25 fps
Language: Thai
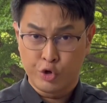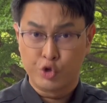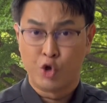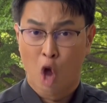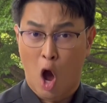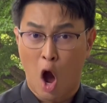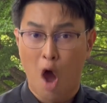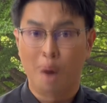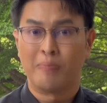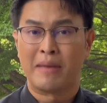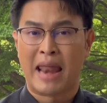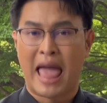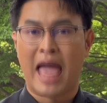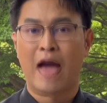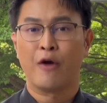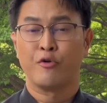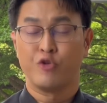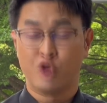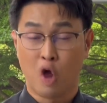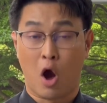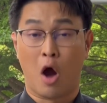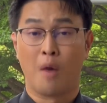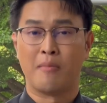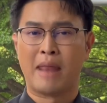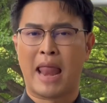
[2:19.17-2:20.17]
ยอมแล้ว
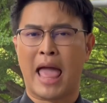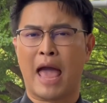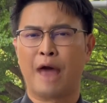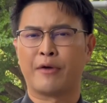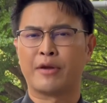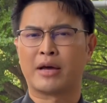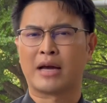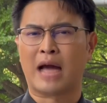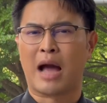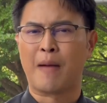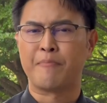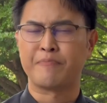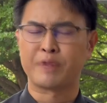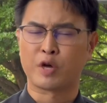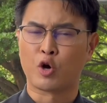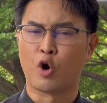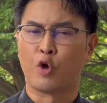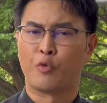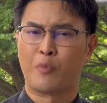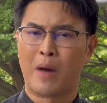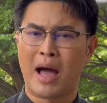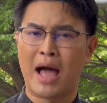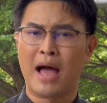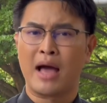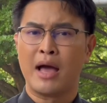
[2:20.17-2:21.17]
ยอมแล้วนะครับ ปรากฏ
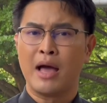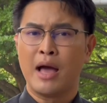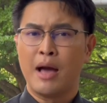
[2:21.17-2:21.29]
ว่า